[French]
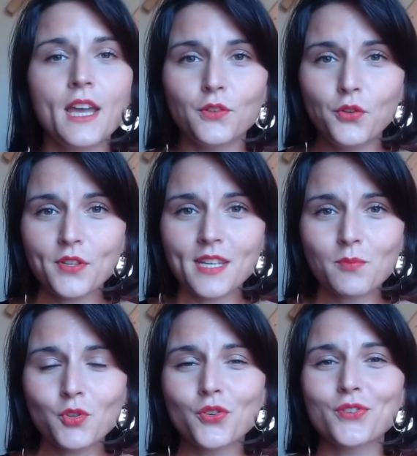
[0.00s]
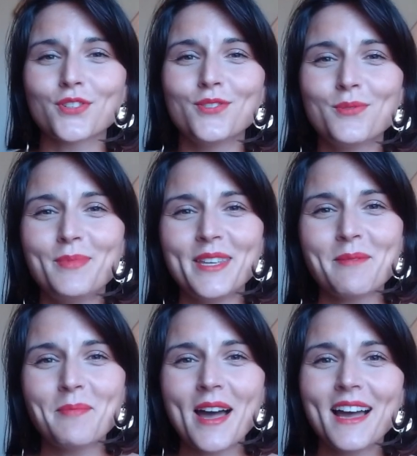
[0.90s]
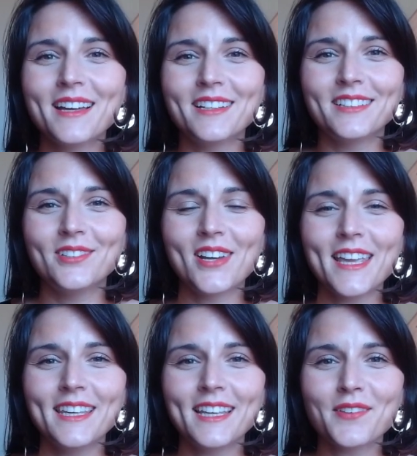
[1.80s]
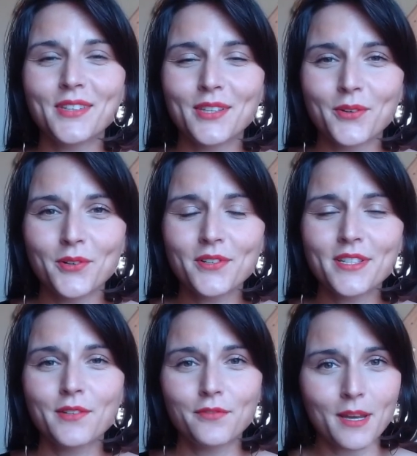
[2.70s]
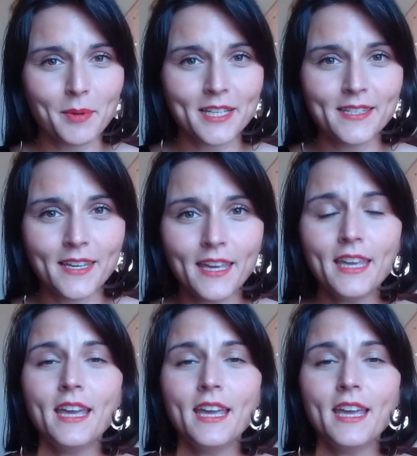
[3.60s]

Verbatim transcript: Deuxième chose, n'oubliez pas euh, de liker la vidéo si vous l'appréciez.